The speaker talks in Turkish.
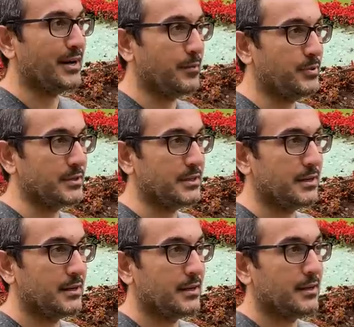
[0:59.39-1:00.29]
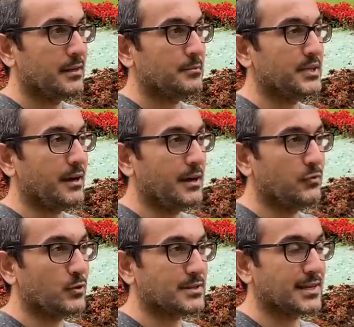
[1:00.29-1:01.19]
Apple bir
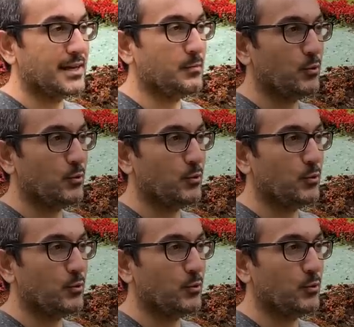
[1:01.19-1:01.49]
iPhone'a sahip